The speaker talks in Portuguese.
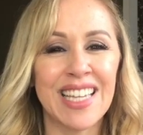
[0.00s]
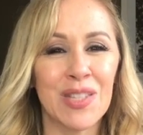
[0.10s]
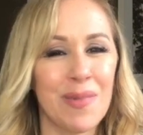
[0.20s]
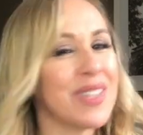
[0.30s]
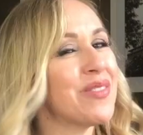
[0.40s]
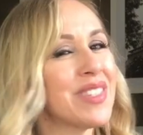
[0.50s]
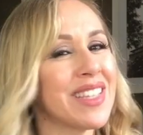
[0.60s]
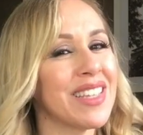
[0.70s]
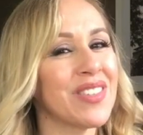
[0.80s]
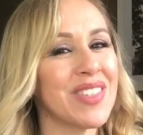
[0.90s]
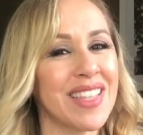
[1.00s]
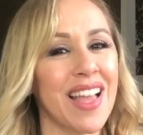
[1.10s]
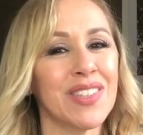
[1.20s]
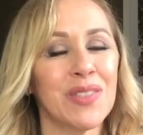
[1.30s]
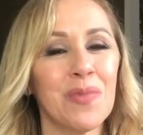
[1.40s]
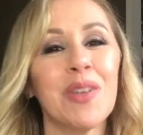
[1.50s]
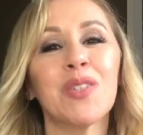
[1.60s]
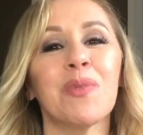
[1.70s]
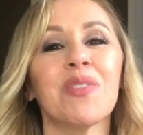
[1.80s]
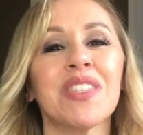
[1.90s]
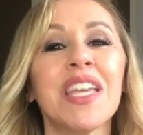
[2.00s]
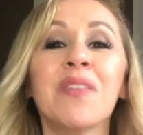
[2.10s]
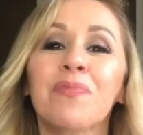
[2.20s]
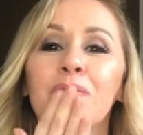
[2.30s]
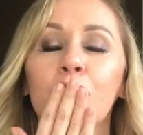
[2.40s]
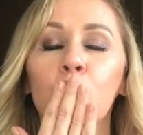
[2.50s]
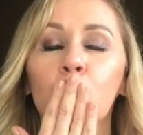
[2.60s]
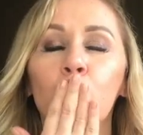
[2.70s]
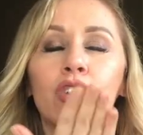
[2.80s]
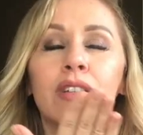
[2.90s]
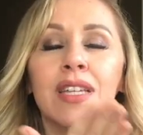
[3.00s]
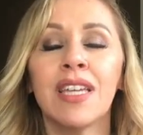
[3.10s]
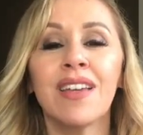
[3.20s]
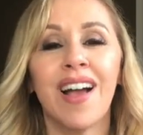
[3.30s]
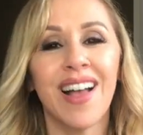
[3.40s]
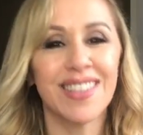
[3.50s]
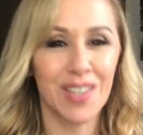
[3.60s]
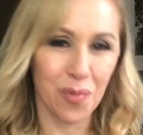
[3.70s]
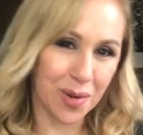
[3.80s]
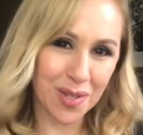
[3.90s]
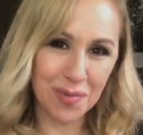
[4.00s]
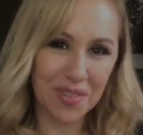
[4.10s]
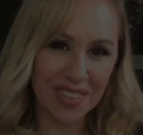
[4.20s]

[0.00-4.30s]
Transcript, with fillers: Espero que você tenha gostado. Um beijo para você e até o próximo